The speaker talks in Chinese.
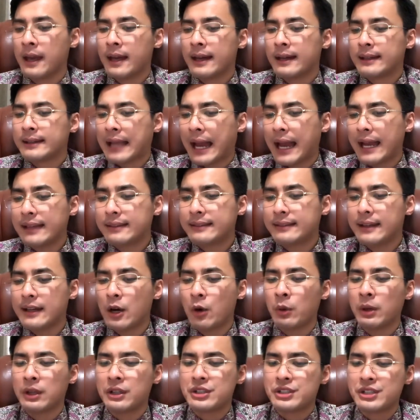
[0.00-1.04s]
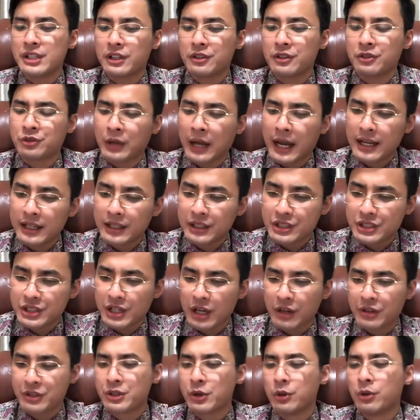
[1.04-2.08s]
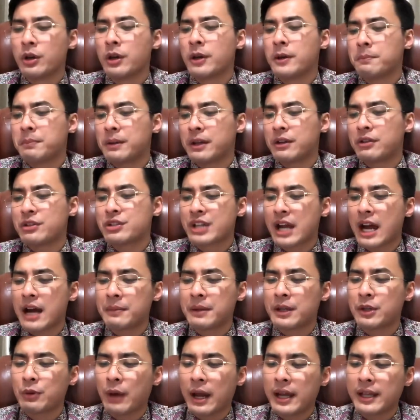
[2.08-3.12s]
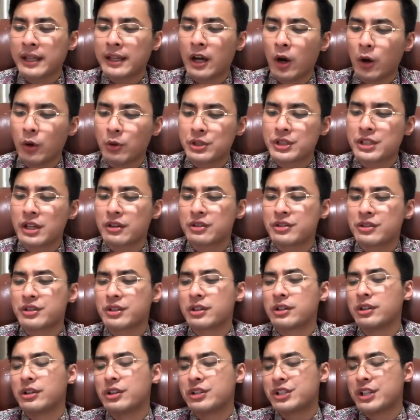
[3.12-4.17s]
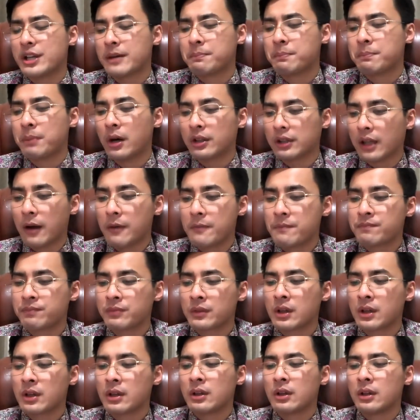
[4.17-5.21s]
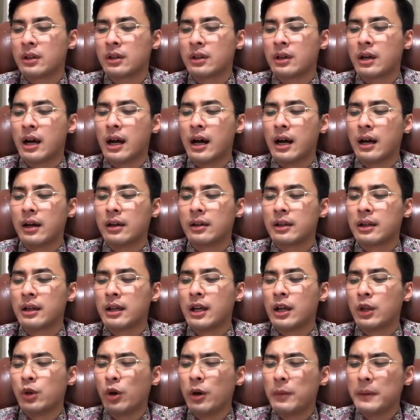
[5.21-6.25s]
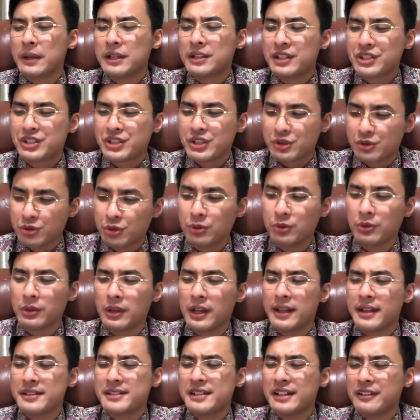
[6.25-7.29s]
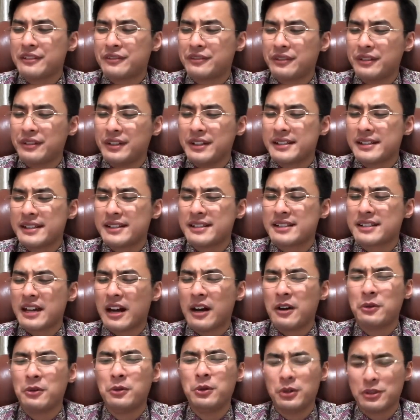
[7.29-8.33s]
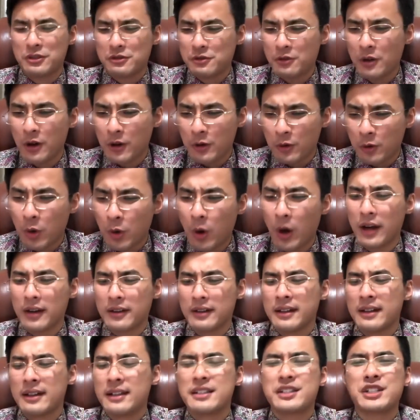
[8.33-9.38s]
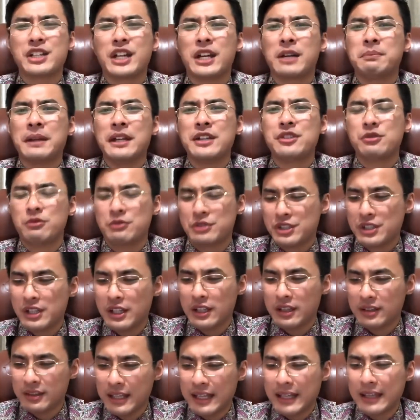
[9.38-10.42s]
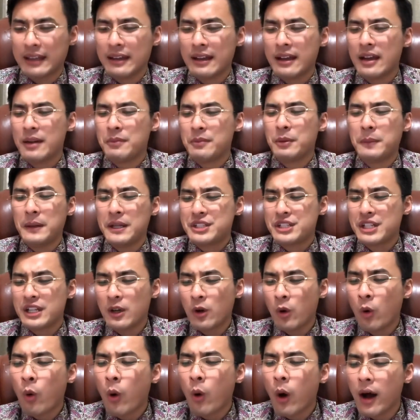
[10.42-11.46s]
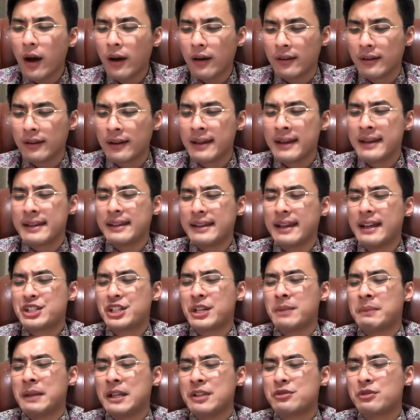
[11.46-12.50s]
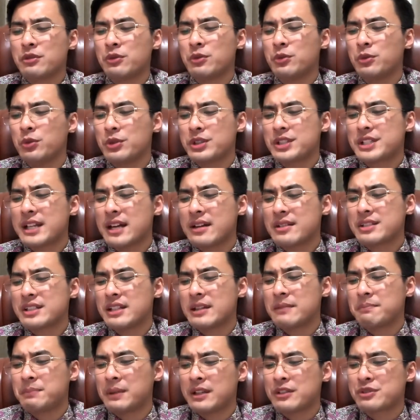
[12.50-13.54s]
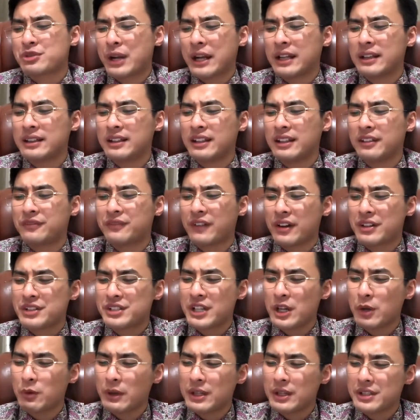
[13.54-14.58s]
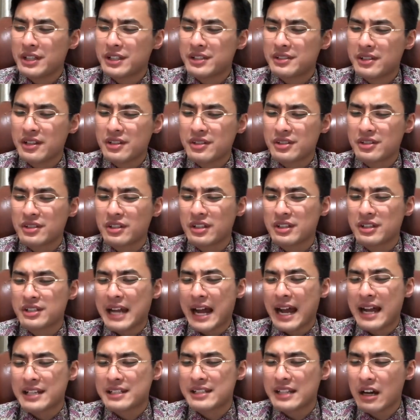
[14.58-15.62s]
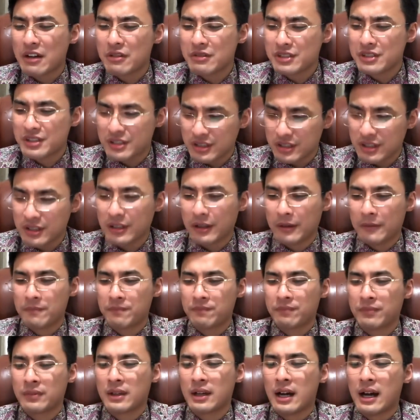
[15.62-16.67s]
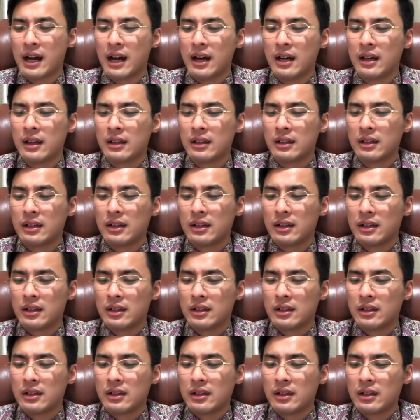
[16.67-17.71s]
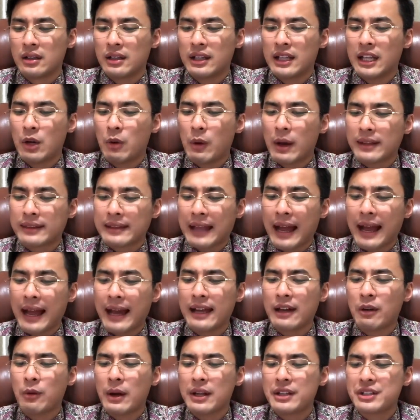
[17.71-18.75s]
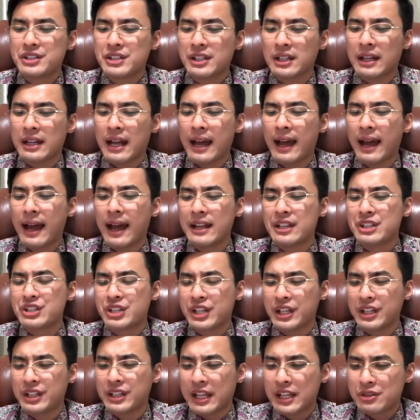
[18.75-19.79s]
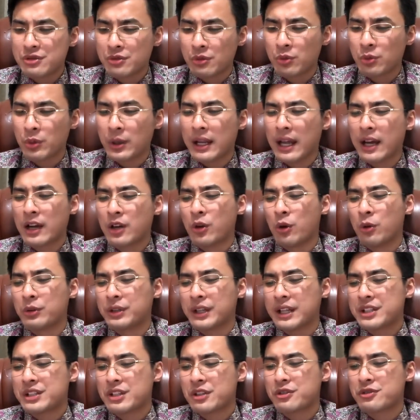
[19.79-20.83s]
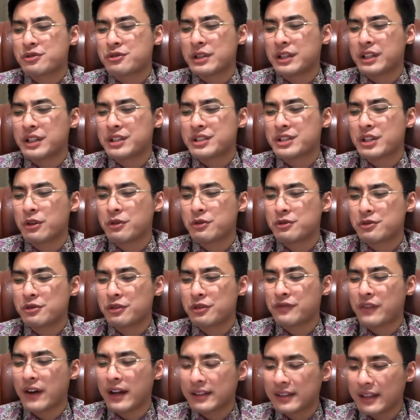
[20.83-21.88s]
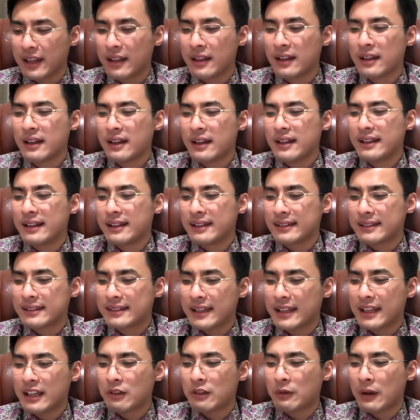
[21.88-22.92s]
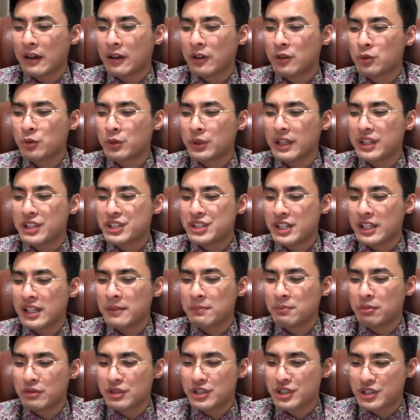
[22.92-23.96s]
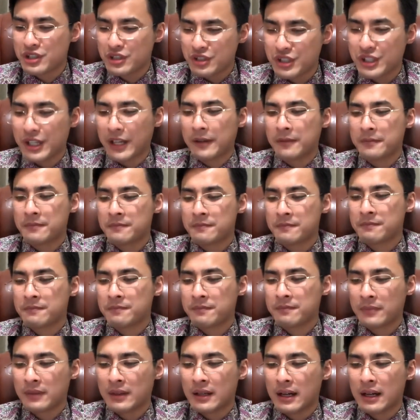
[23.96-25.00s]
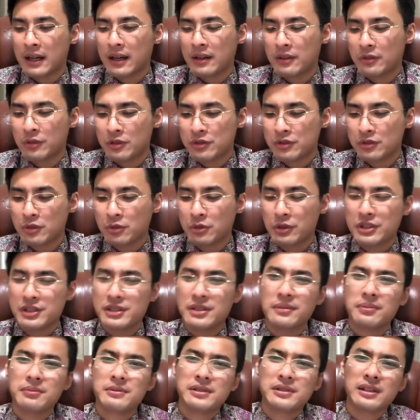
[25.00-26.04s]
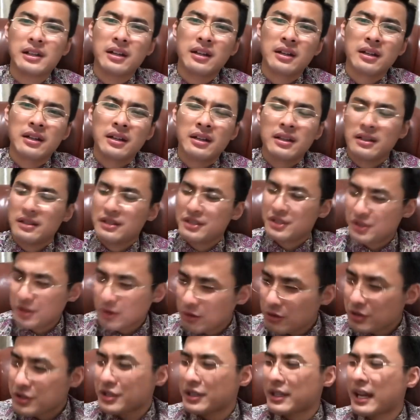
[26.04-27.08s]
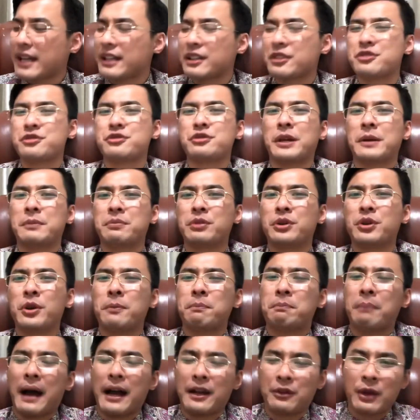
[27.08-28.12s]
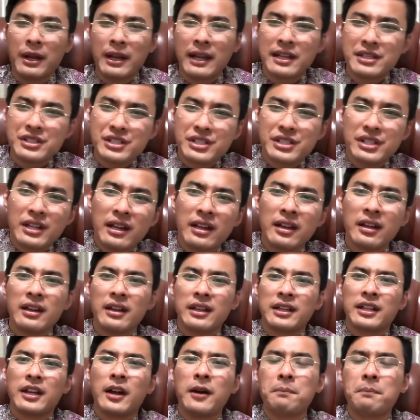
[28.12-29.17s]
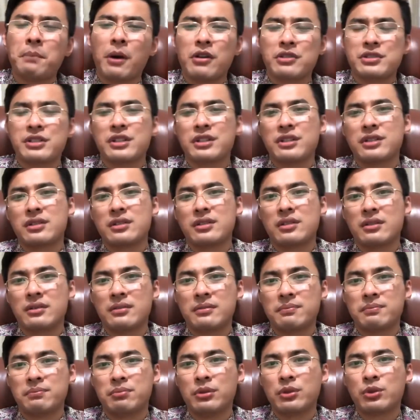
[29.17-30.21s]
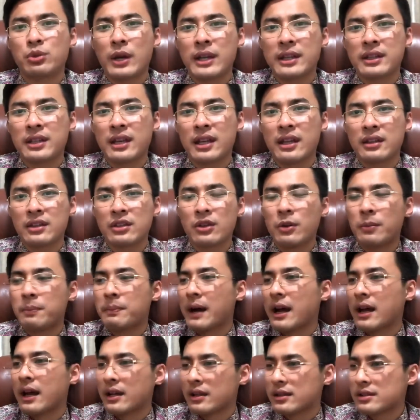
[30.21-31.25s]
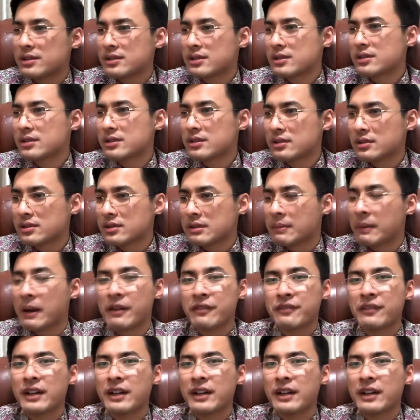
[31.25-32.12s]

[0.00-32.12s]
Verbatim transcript: 台电会尽全力抢修，并于查明原因后向各界报道。啊，罗炳生指出，政府已经掌握状况，请民众镇定，不必惊慌，也请民众勿相信并传递坊间未经证实的假消息。啊。另外，台湾近来旱情严重，未来恐影响水利抽蓄发电，令电源供应进一步吃紧。啊，我说过，这这个就是它的水不够，把原来这些你要保证不断电，又把什么发